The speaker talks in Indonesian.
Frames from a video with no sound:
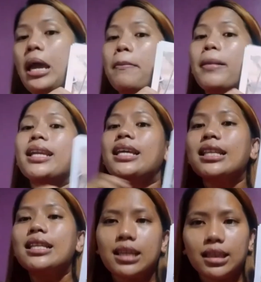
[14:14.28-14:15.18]
Mari
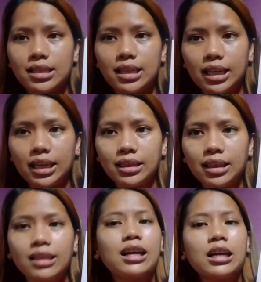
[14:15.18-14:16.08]
kita cerita sedikit
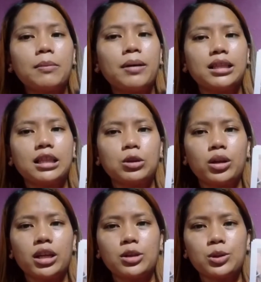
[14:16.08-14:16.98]
tentang kebangkitan
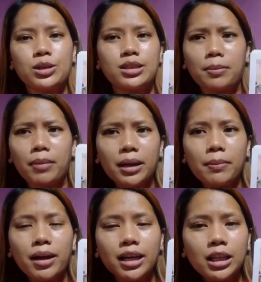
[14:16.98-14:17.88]
Tuhan Yesus dan
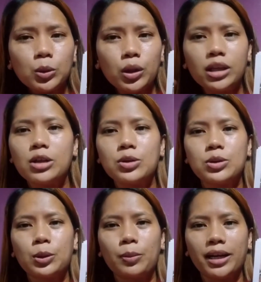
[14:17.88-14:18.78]
bagaimana Tuhan Yesus
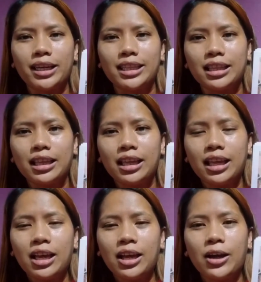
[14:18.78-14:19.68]
itu bangkit.
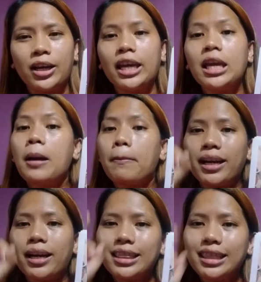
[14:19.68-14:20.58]
Oke, okay?
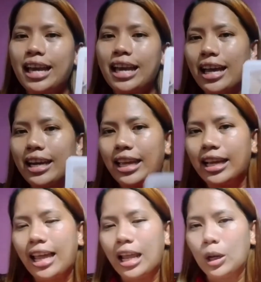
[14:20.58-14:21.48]
pada tiga hari
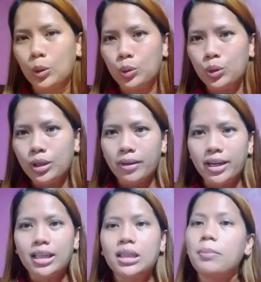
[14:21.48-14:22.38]
yang lalu, di
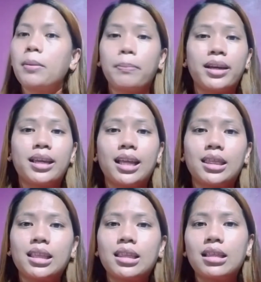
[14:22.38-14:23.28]
mana kita
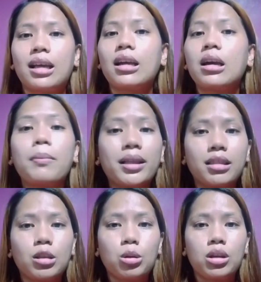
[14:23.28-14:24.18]
memperingati tentang
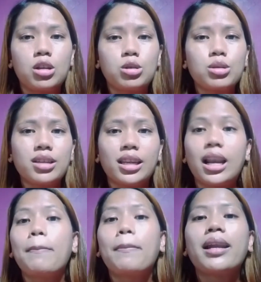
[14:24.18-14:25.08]
kematian Tuhan Yesus
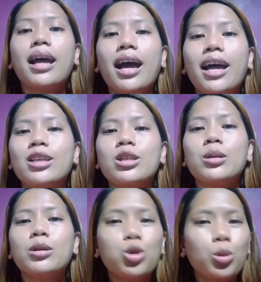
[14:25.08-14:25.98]
adalah pada hari
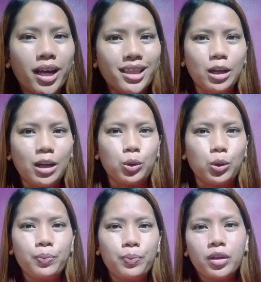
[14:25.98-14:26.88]
Jumat Agung.
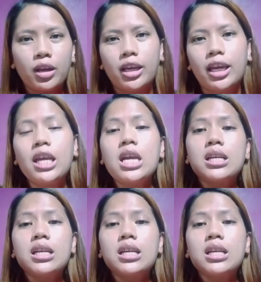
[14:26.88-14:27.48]
Oke, okay?